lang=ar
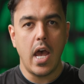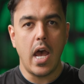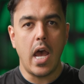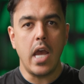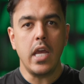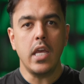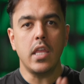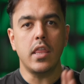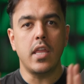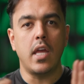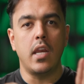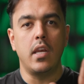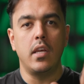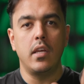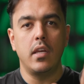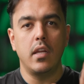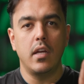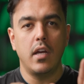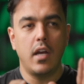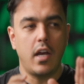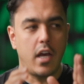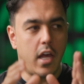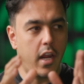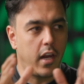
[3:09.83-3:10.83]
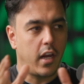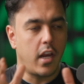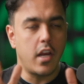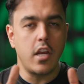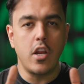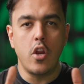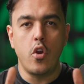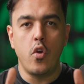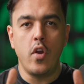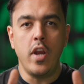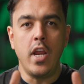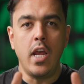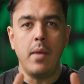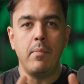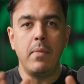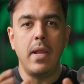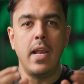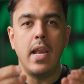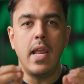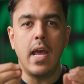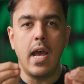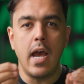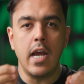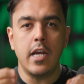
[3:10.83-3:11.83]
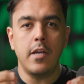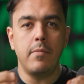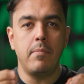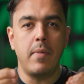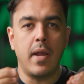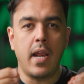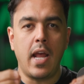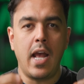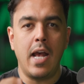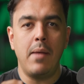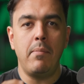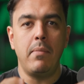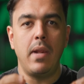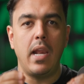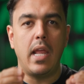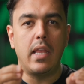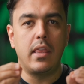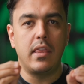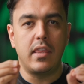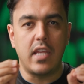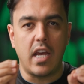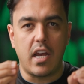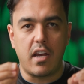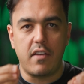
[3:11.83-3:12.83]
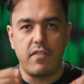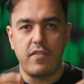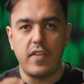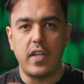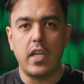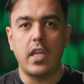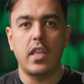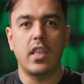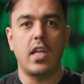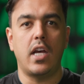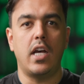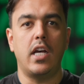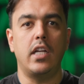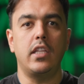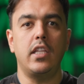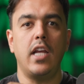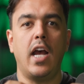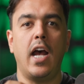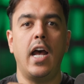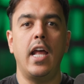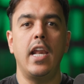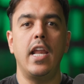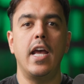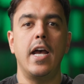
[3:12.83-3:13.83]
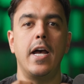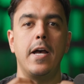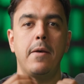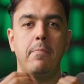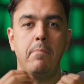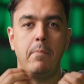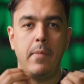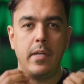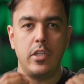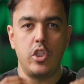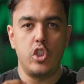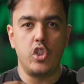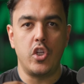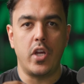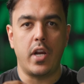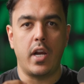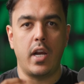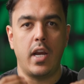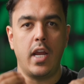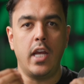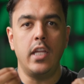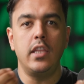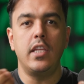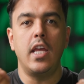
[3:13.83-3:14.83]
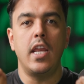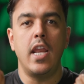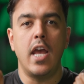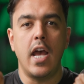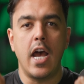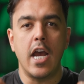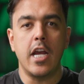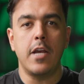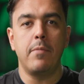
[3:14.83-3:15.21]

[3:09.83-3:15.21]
ايضا قررنا أن نعمل أكبر حملة تخفيضات على متجرنا عندنا